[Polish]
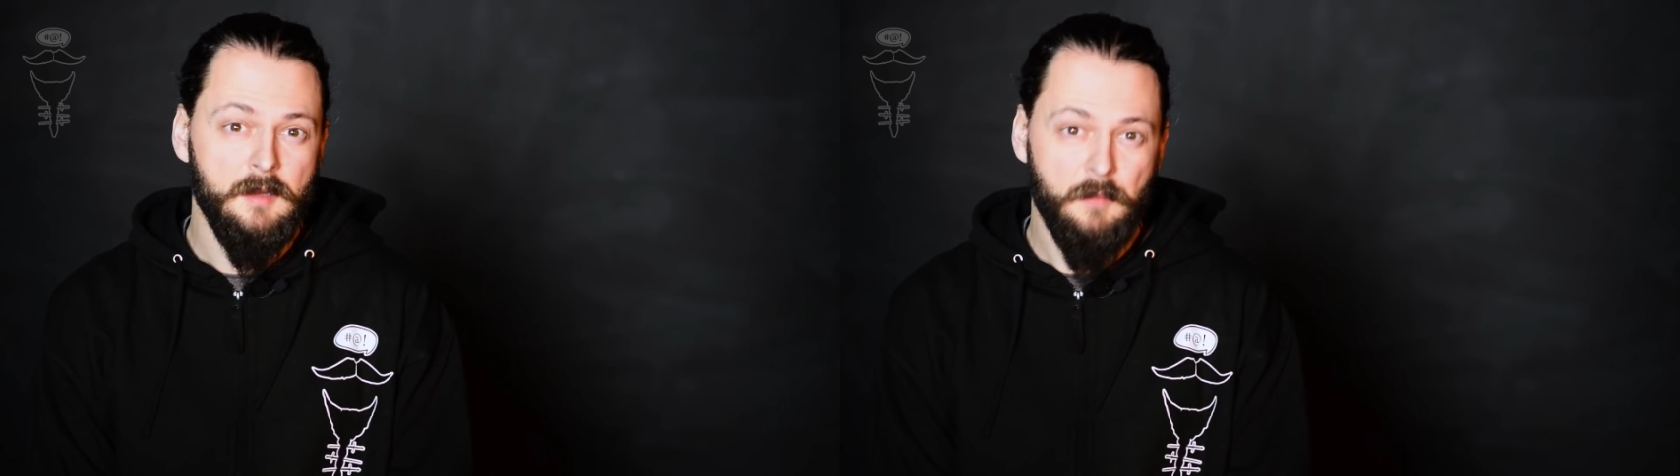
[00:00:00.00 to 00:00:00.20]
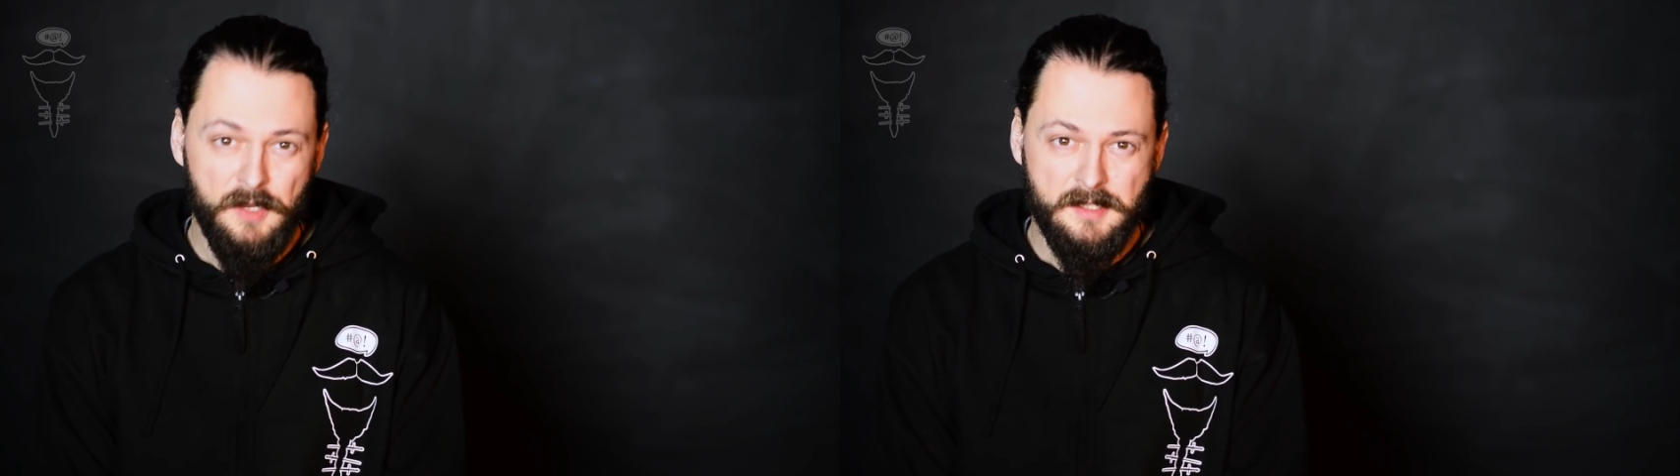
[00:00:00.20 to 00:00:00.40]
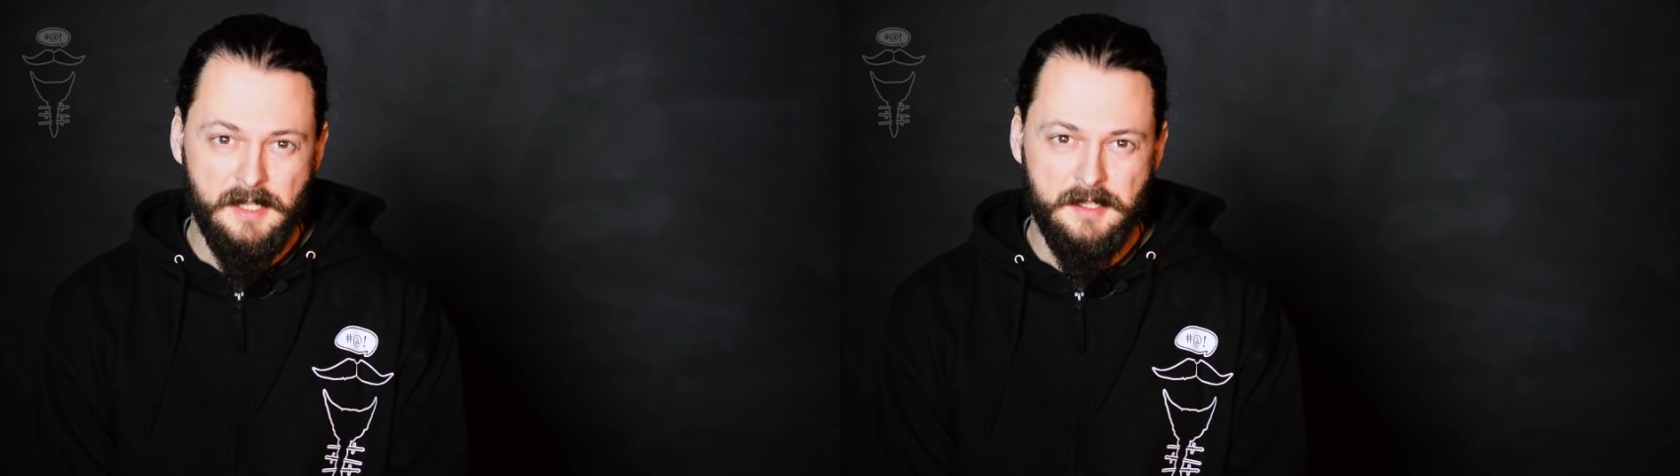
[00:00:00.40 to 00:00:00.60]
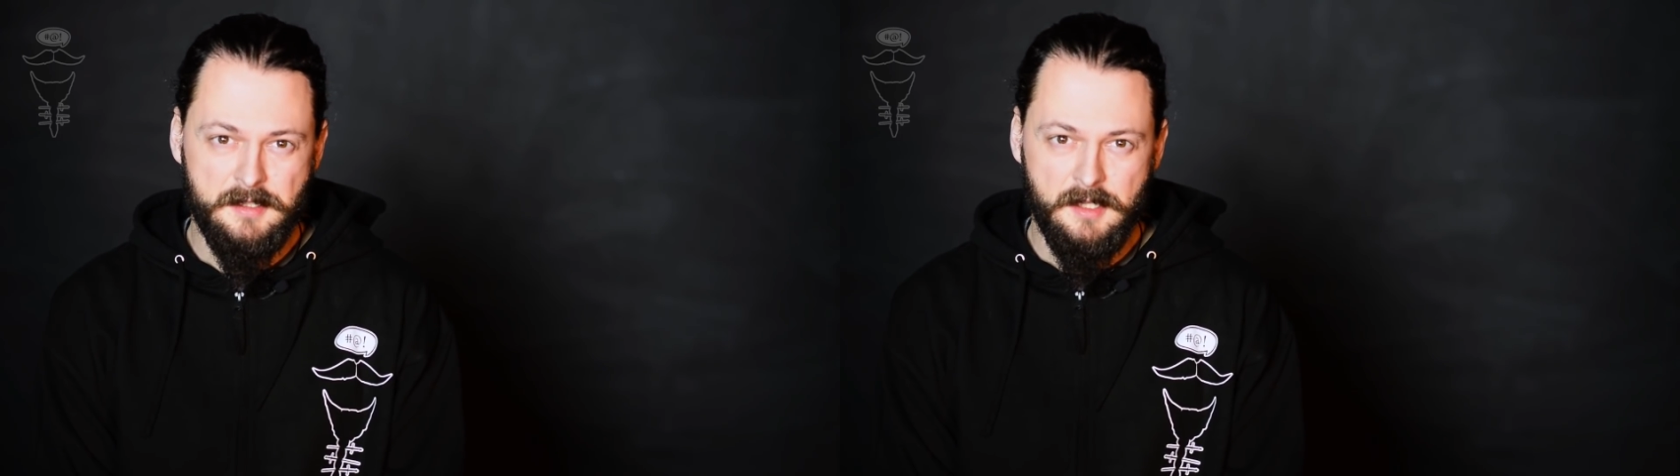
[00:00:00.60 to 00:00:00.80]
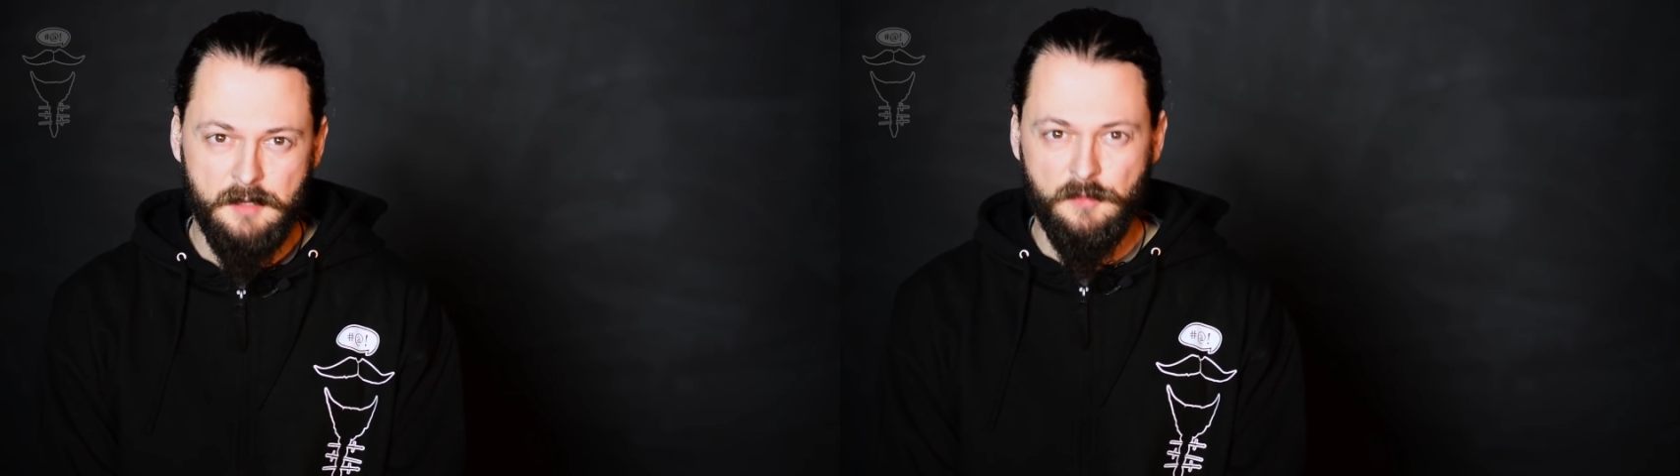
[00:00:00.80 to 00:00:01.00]
Moje
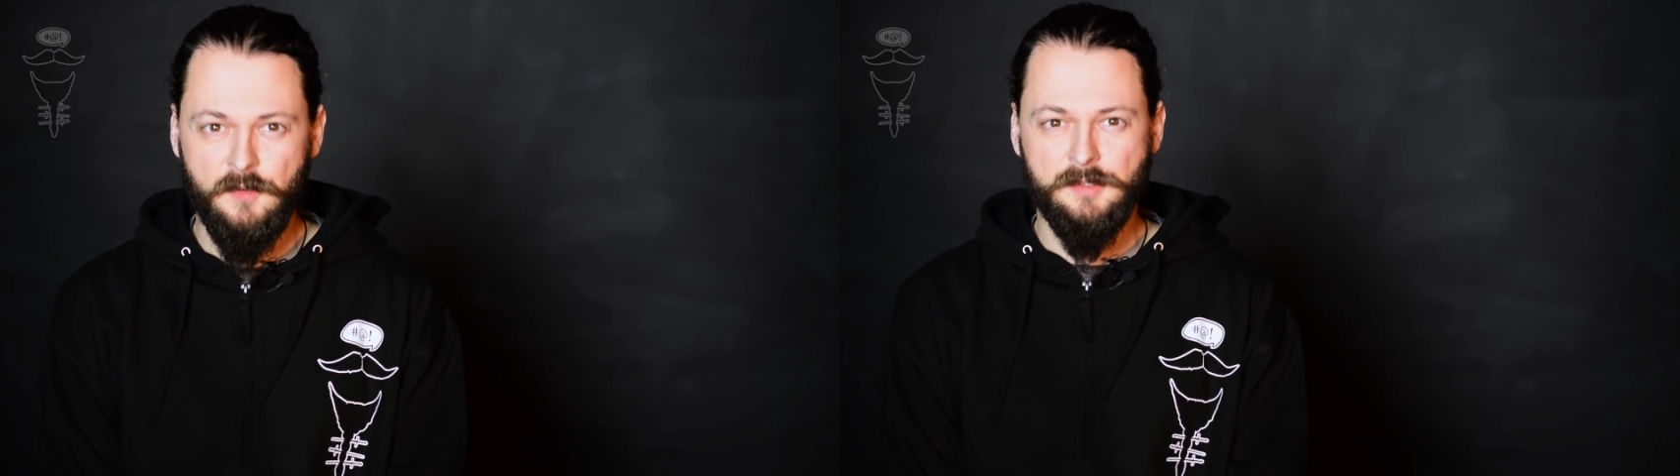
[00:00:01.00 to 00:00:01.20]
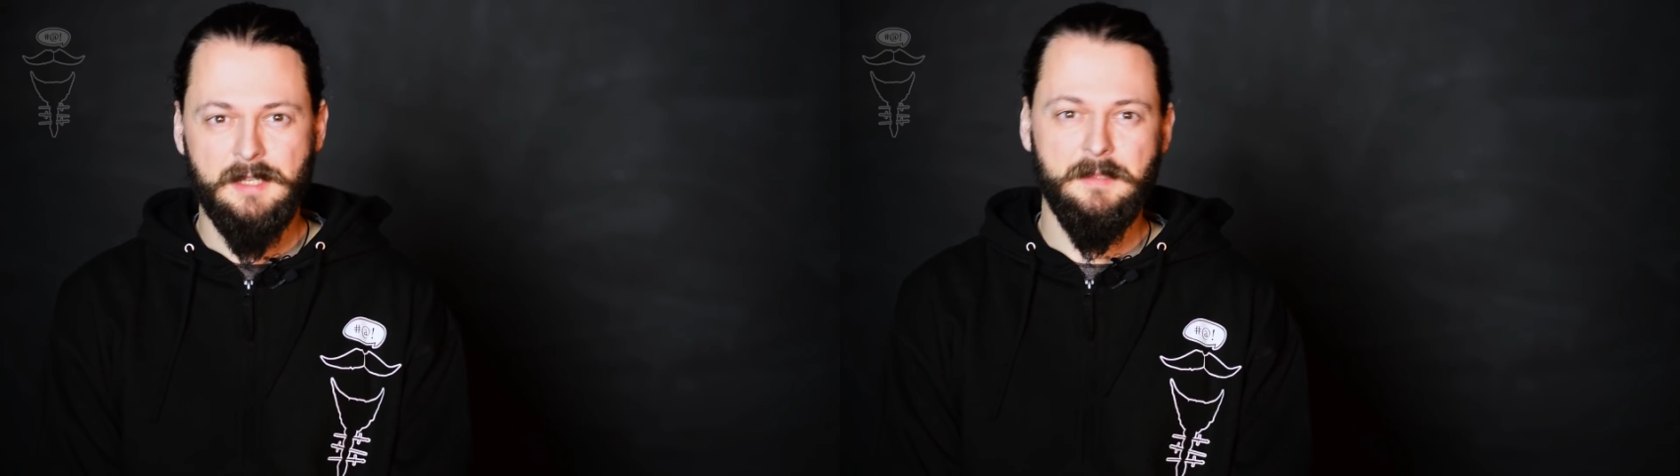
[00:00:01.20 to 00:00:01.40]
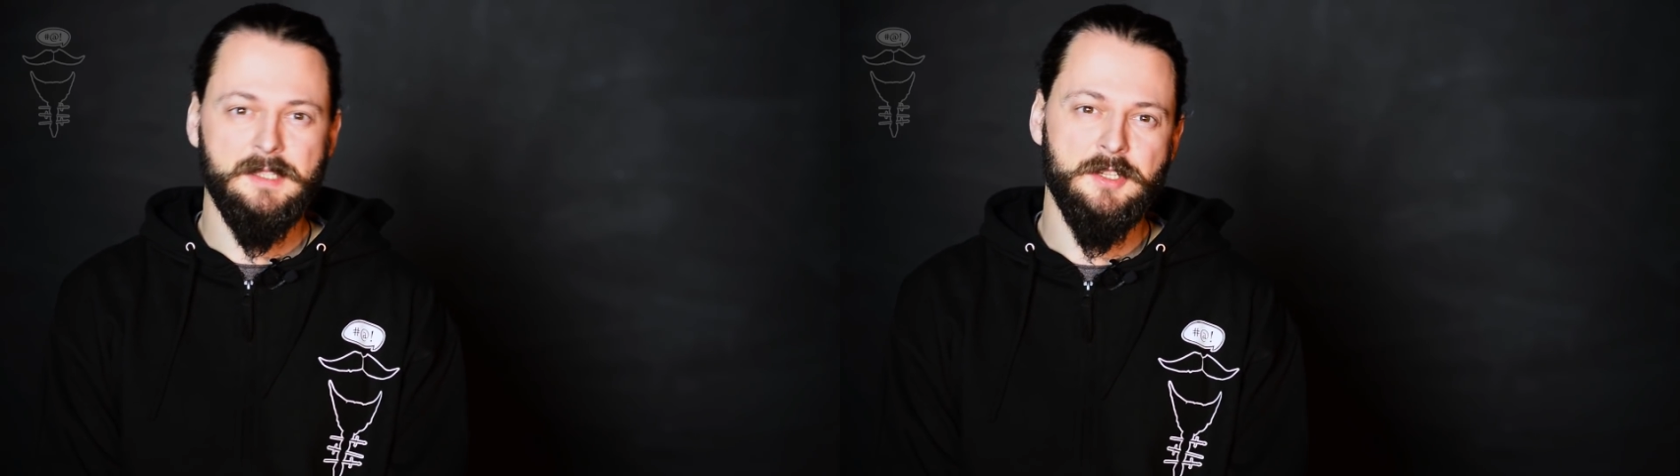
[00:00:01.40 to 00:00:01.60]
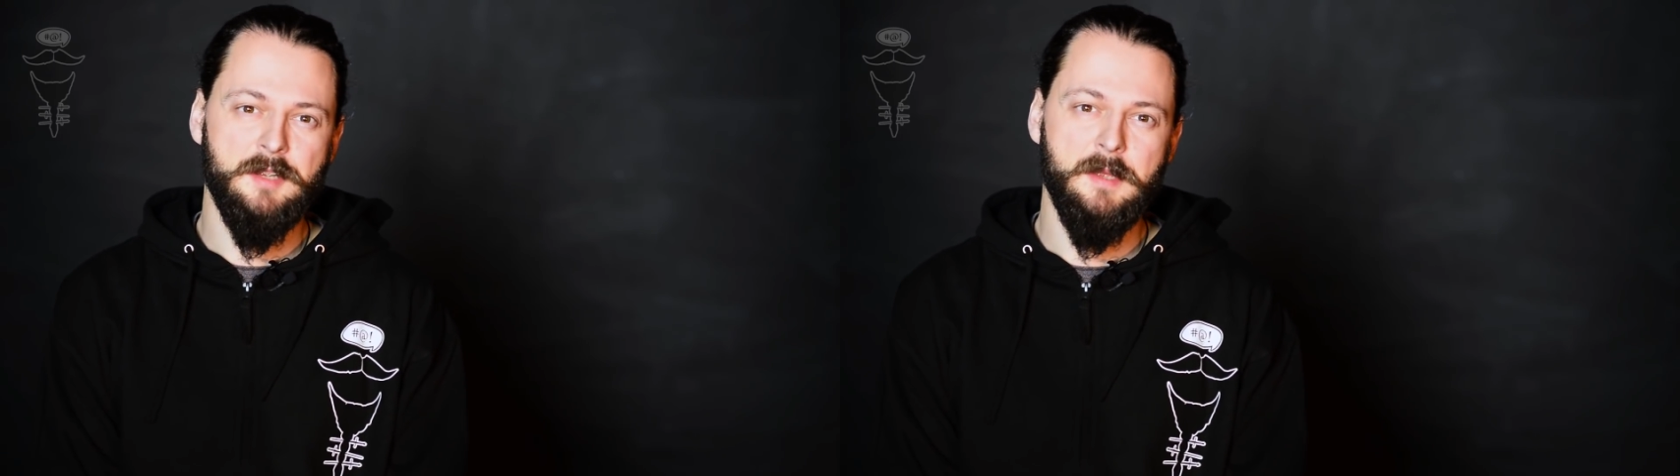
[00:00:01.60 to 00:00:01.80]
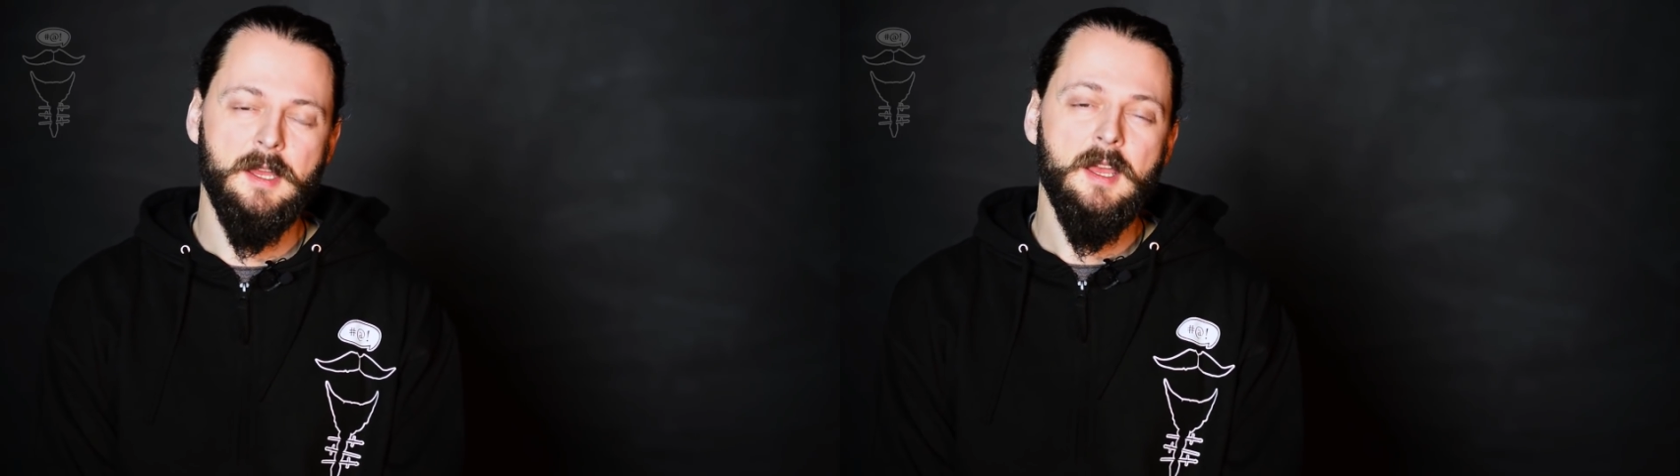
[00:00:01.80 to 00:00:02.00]
statystyki mówią same za siebie.